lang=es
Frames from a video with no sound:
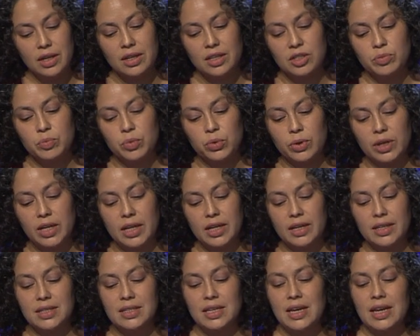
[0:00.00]
las
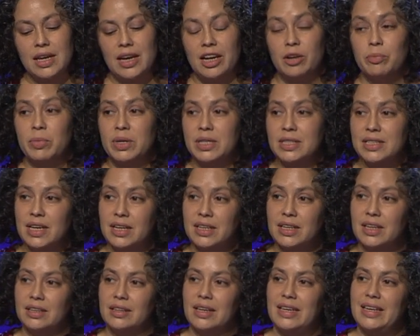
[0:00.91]
mujeres el
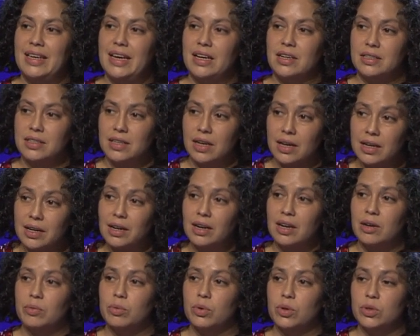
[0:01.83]
mensaje de que alzar
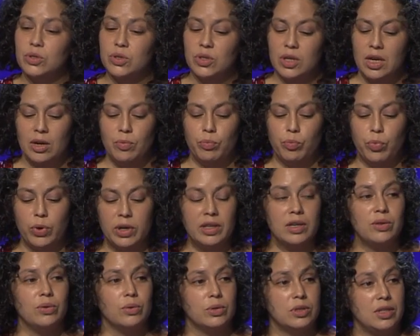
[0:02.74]
la voz
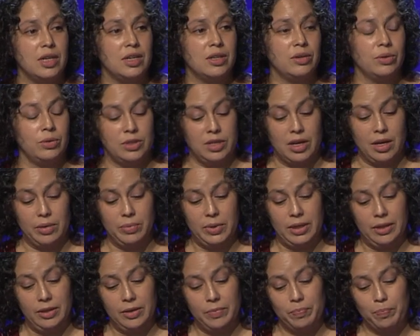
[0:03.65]
puede costarnos la
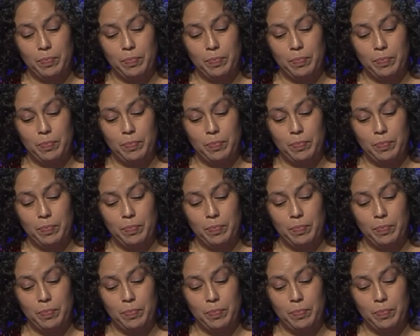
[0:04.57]
vida.